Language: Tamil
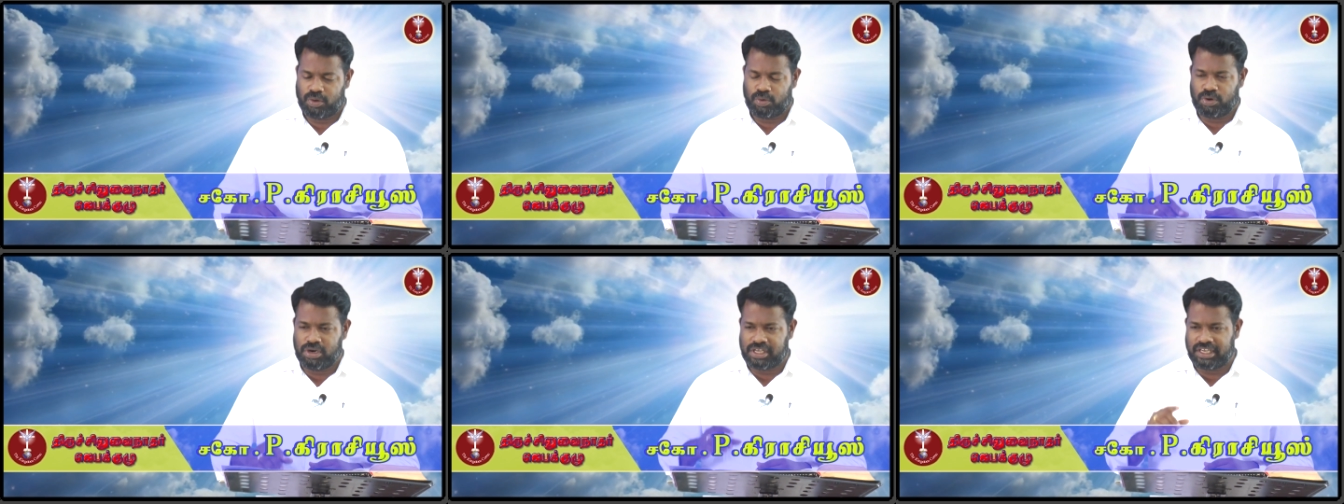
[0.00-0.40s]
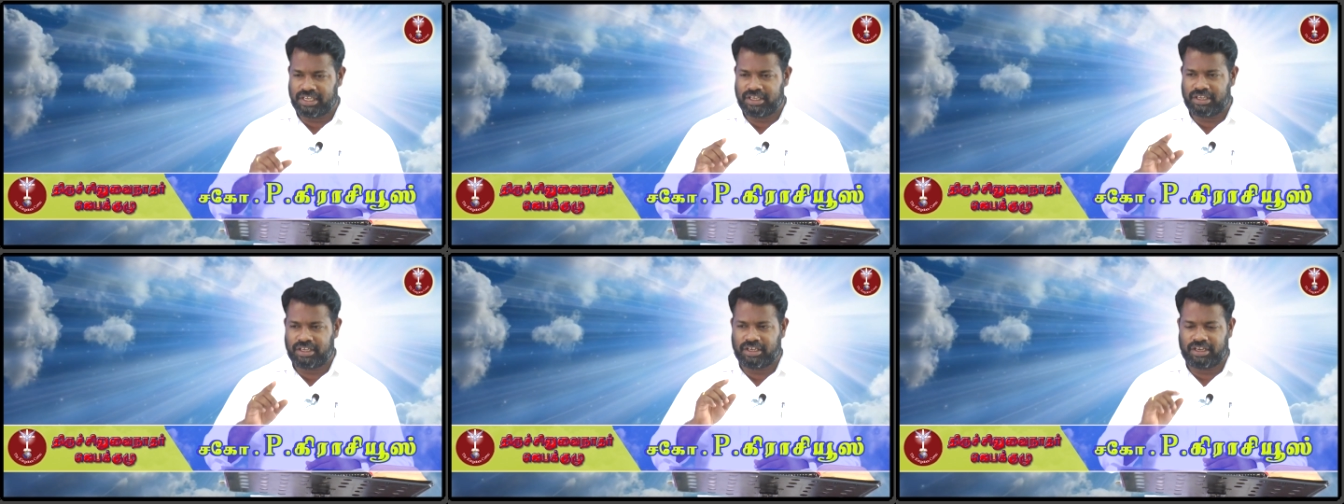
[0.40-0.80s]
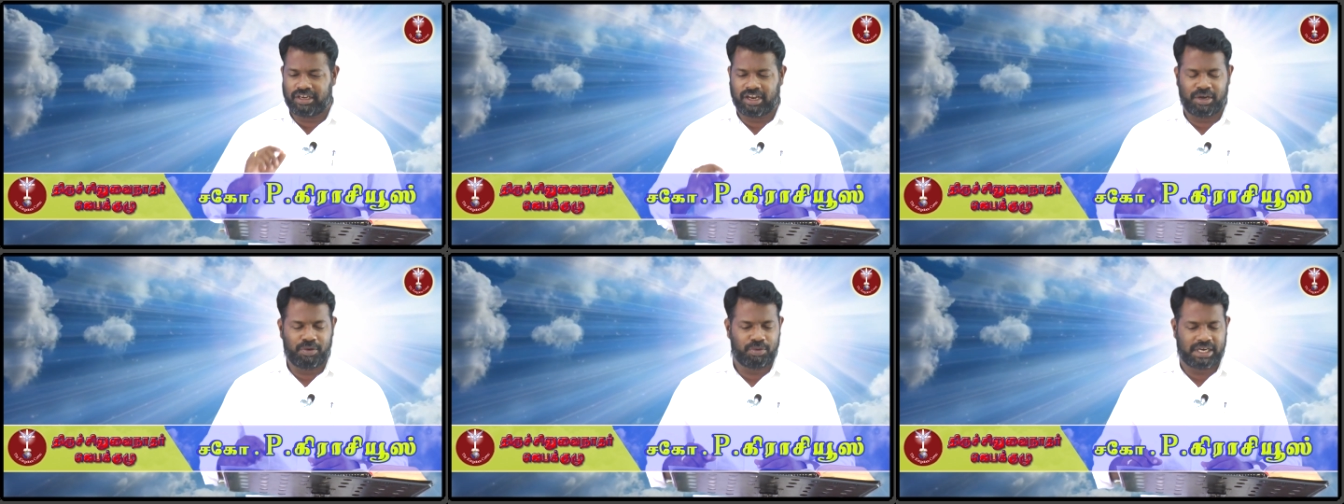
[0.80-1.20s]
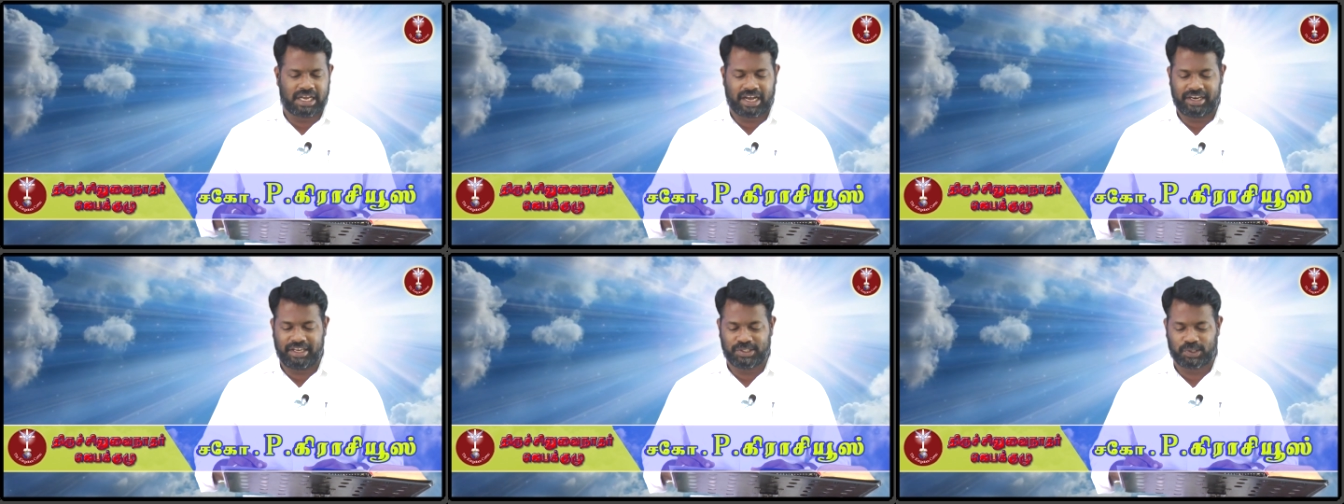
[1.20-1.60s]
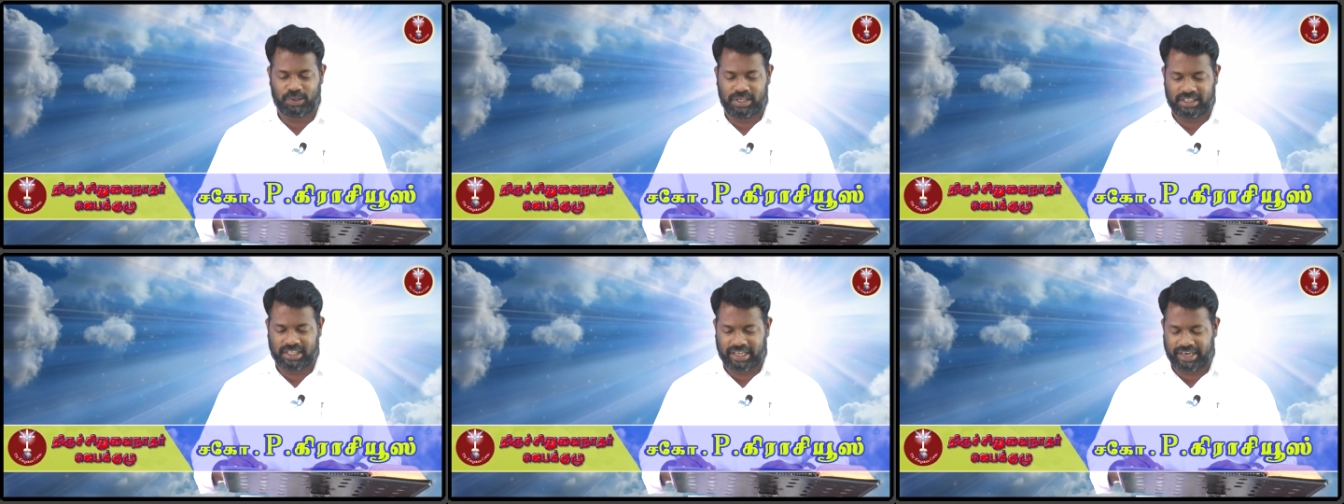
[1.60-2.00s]
உங்களுக்கு நான் ஒரு காரியம்
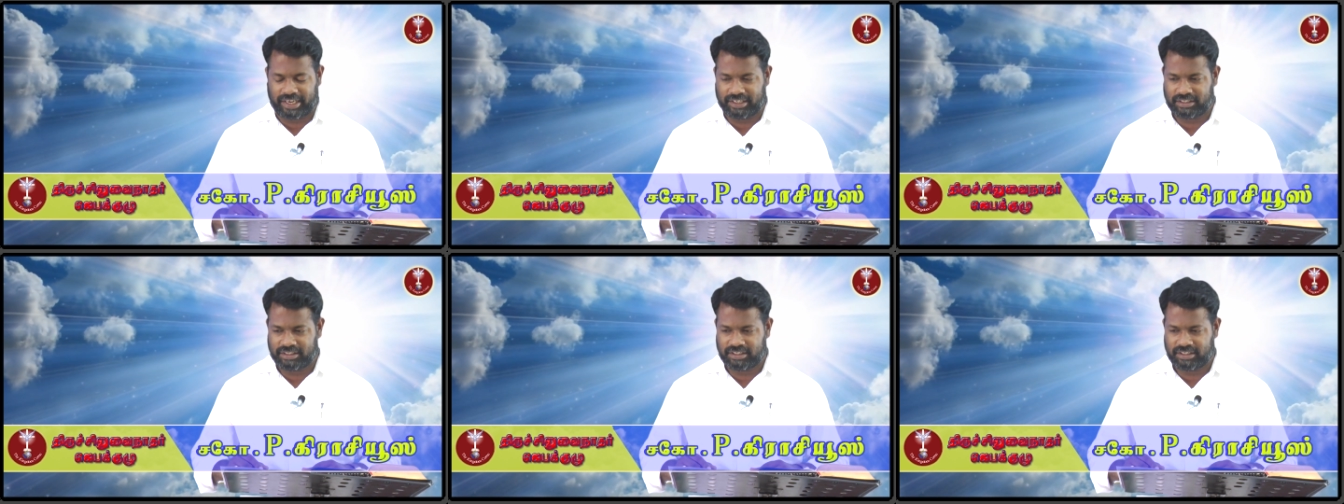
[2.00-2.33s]
சொல்லித்தாரேன்